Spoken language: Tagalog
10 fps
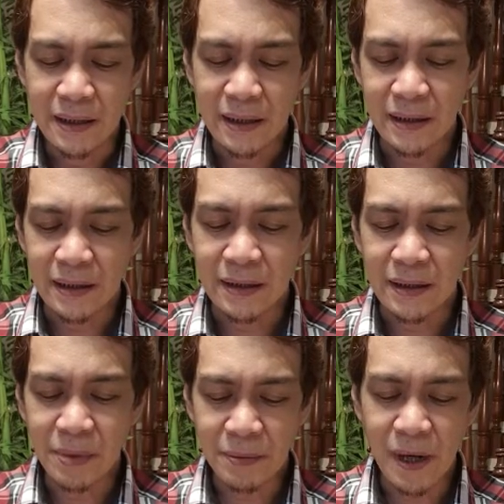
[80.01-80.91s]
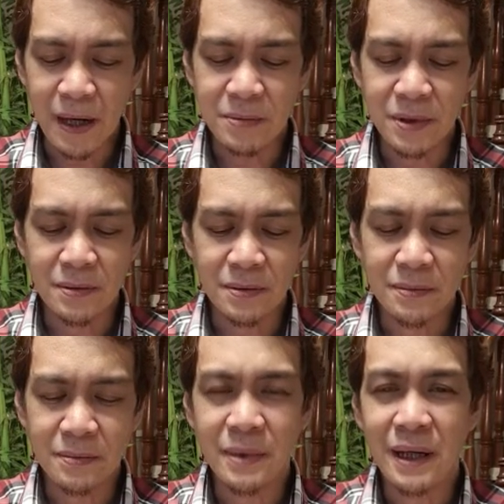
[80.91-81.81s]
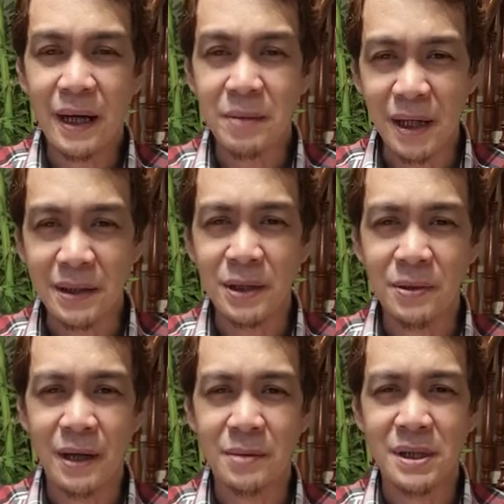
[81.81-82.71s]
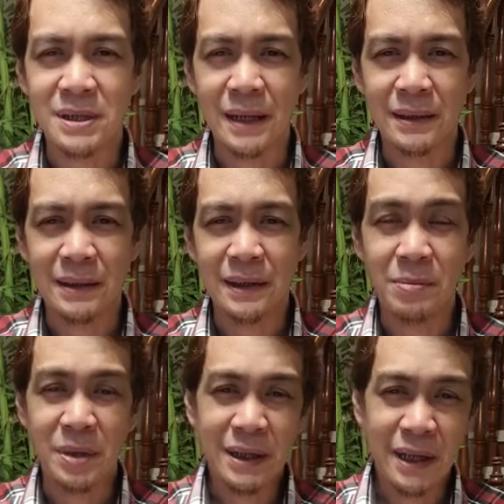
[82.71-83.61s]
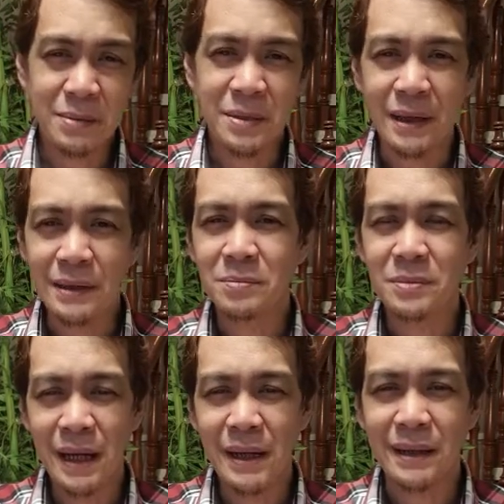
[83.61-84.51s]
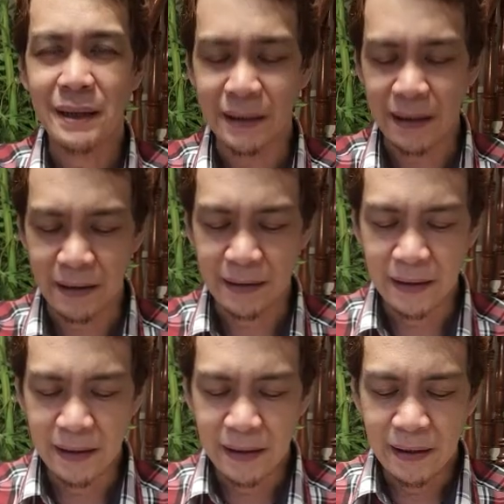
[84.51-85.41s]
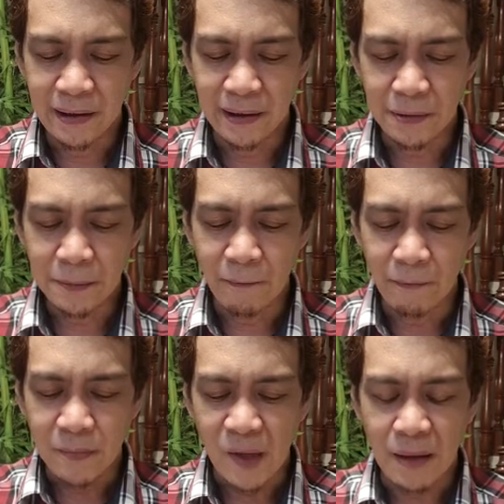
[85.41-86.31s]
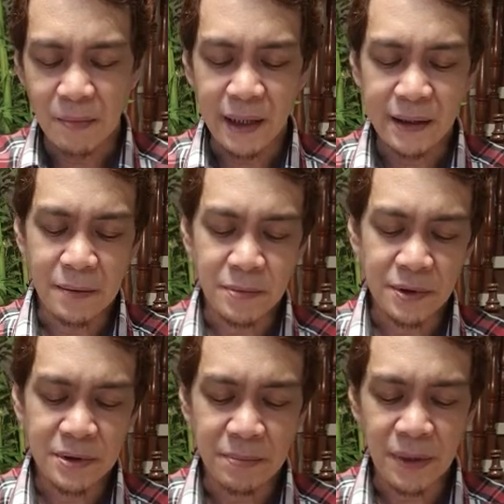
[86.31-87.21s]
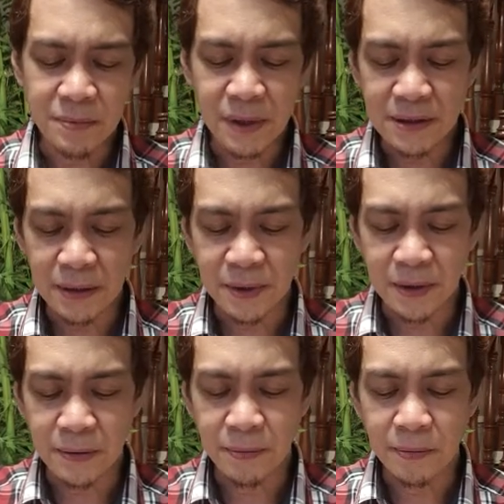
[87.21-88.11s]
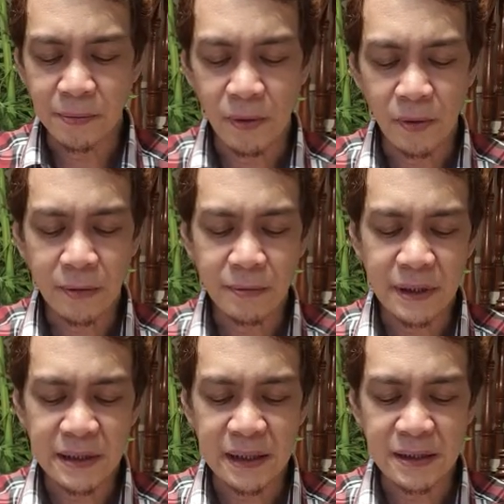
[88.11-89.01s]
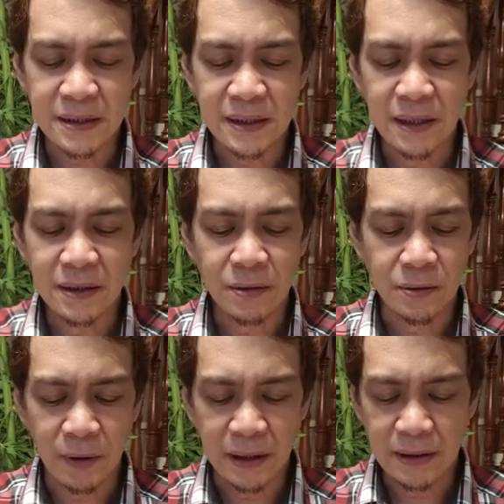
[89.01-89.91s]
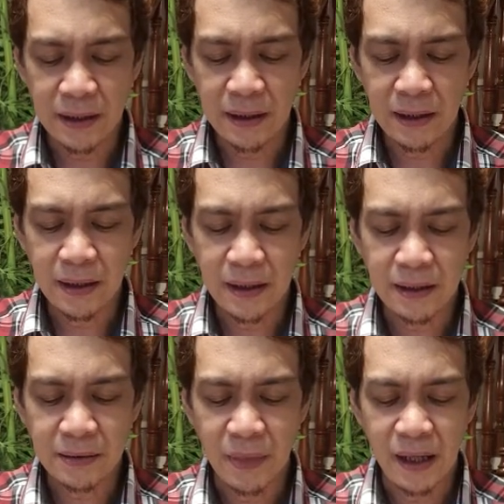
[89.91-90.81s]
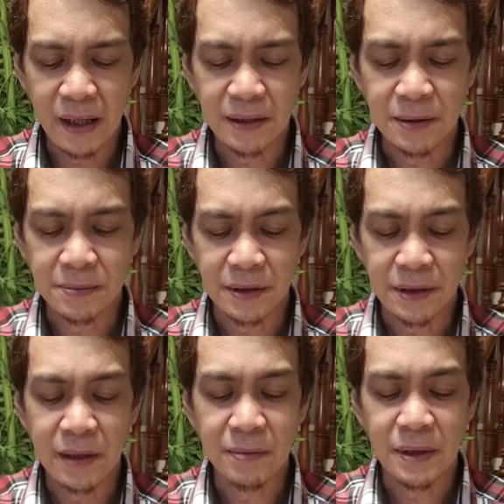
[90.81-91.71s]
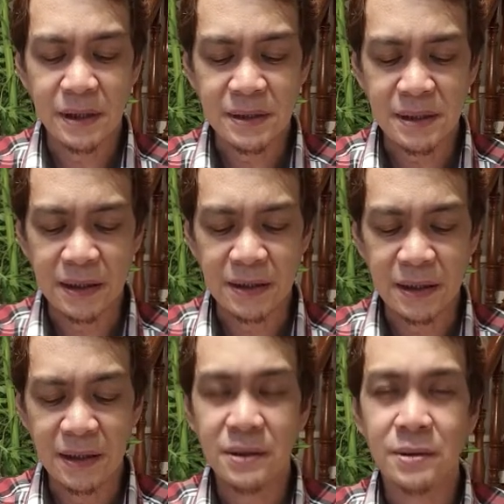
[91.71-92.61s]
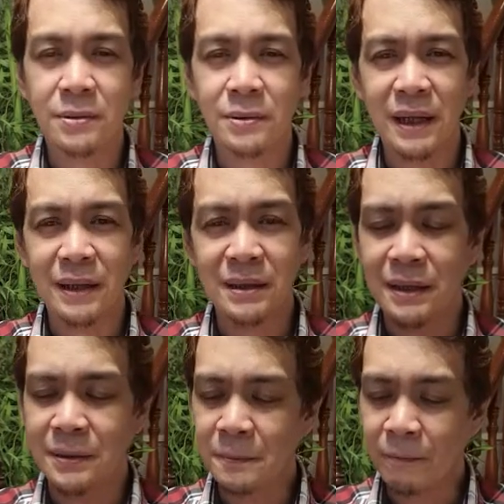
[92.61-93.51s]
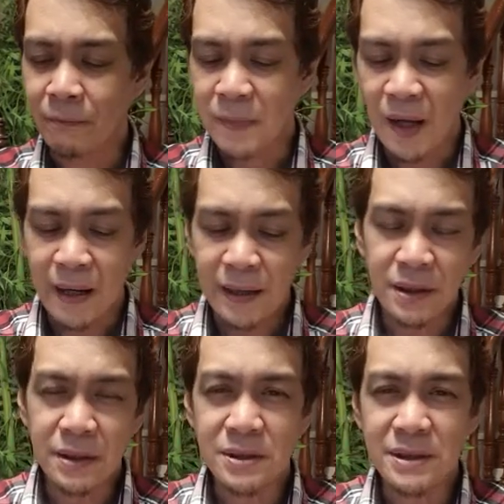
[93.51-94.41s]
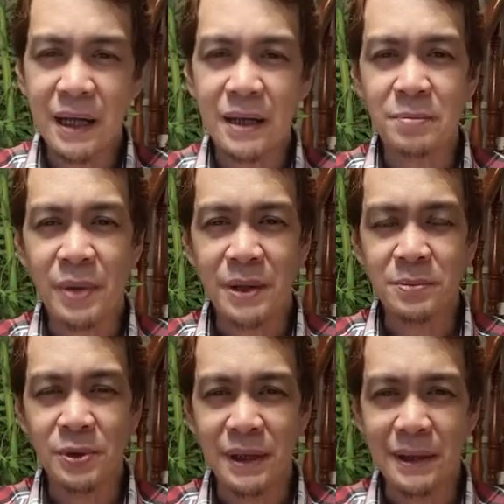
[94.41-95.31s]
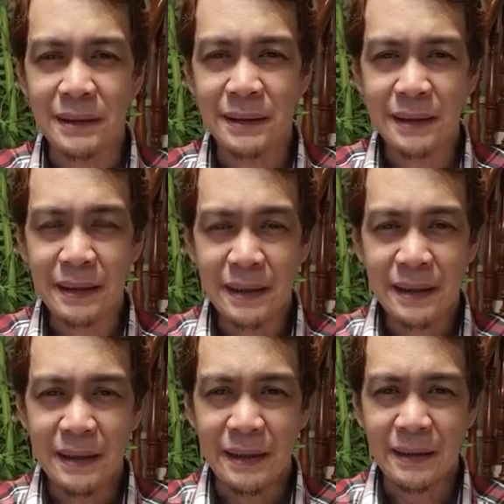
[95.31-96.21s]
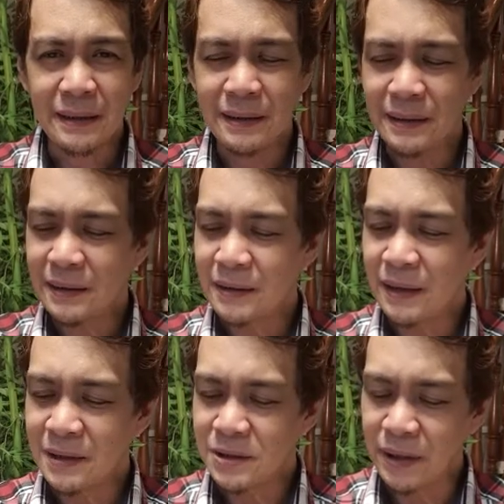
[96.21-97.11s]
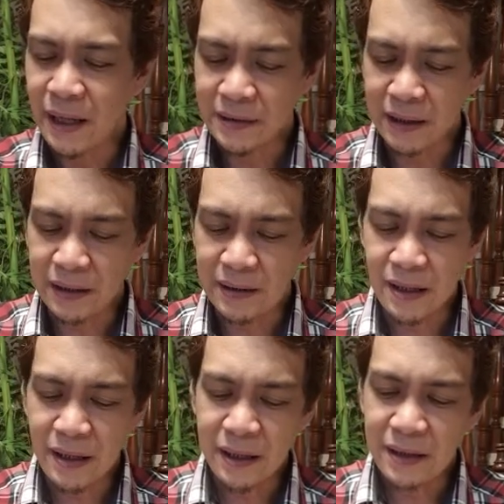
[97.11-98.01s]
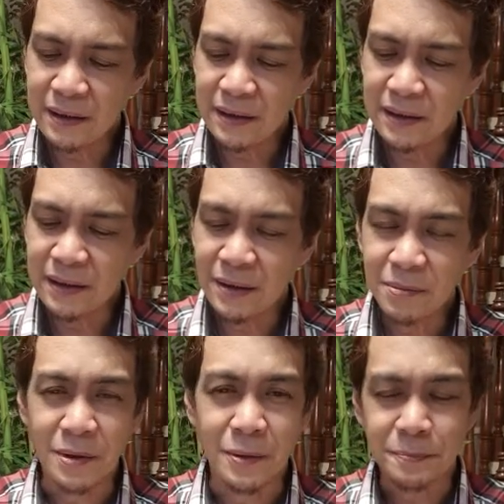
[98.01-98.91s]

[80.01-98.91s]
uh, number 5, yung i-claim natin yung harvest natin. Dahil may tinanim ka, may aanihin ka. No? Uh, makikita po ito sa Philippians chapter 4 verse 16 to 20 at Malakay chapter 3 verse 16 to 18. Ngayon dito sa second part po ng uh, lesson natin ay ito po.